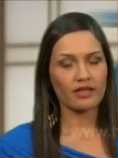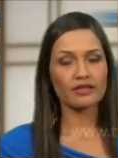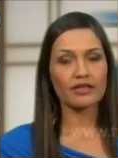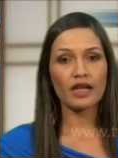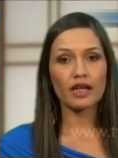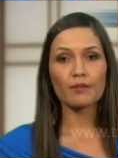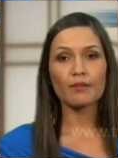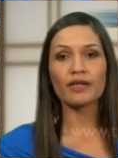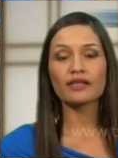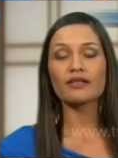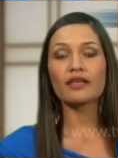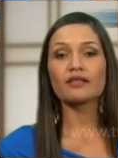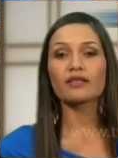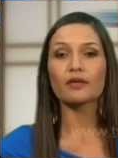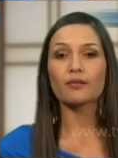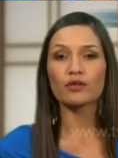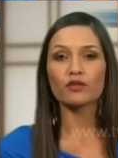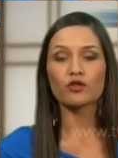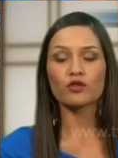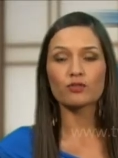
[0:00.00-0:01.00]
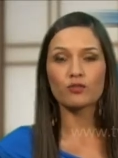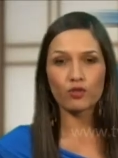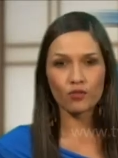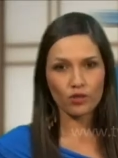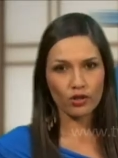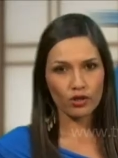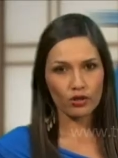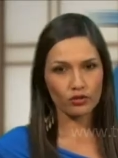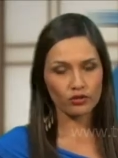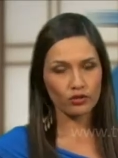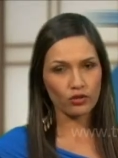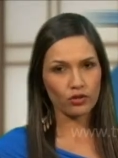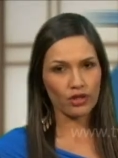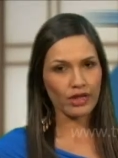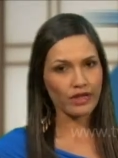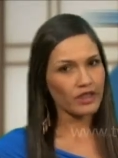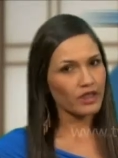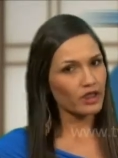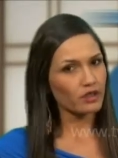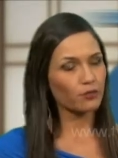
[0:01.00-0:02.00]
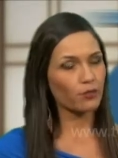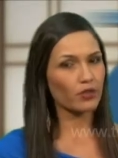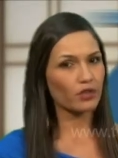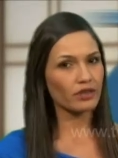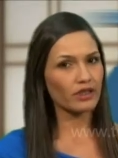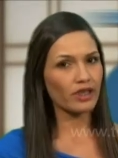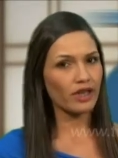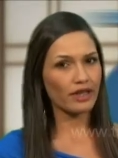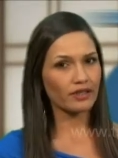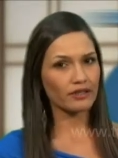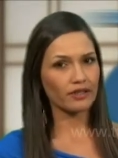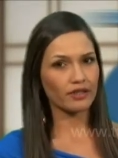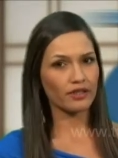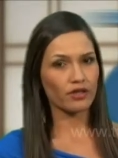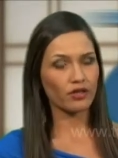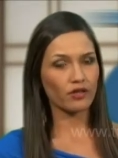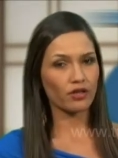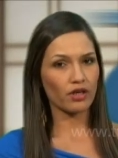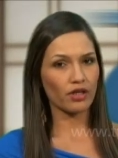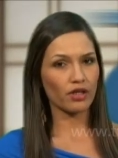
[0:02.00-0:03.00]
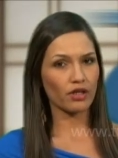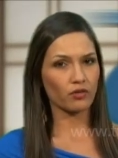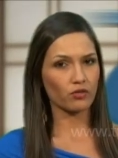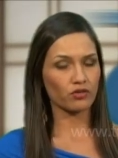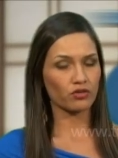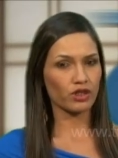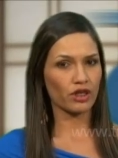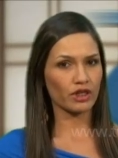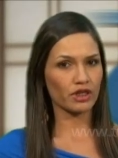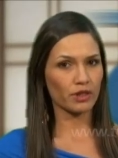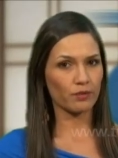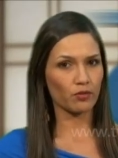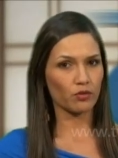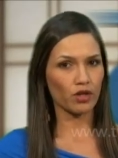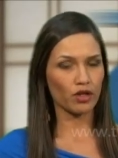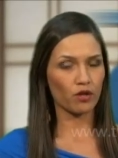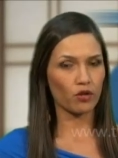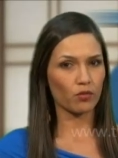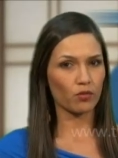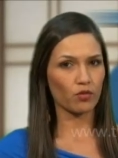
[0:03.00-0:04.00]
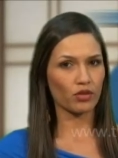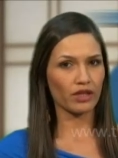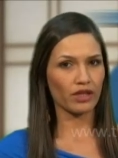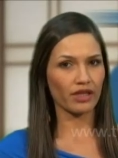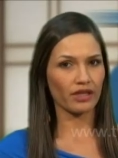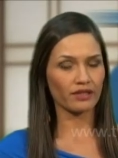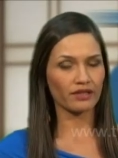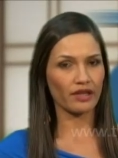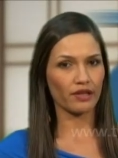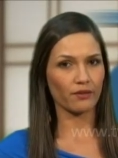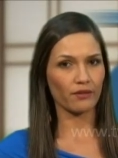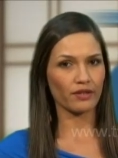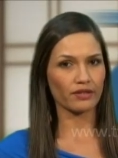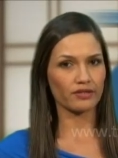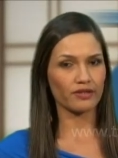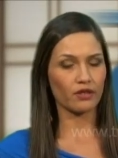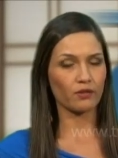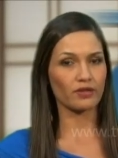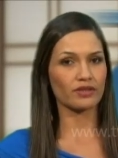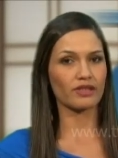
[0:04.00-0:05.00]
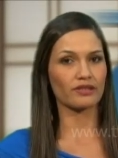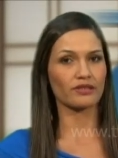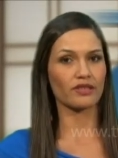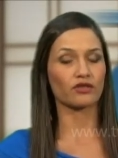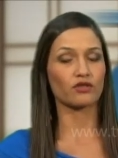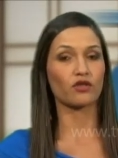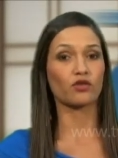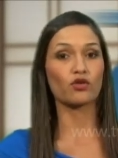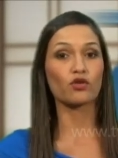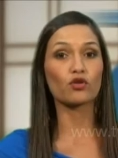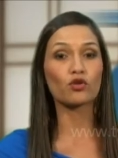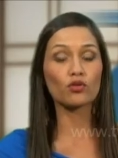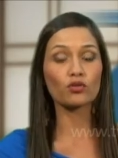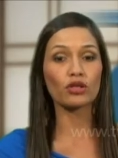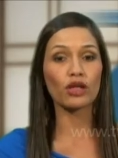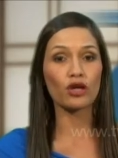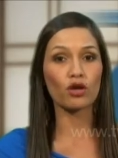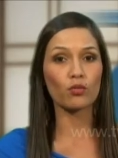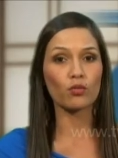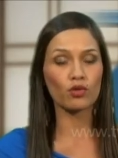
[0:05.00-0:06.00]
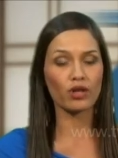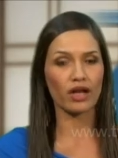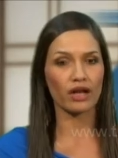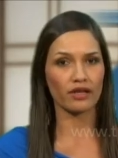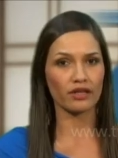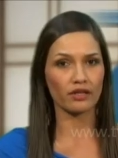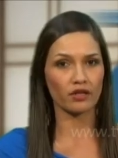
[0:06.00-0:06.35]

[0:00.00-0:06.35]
Desde la empresa de servicios públicos de Ocaña, después se atendieron la denuncia hecha por la comunidad a través de nuestra sección Ruta Comunal.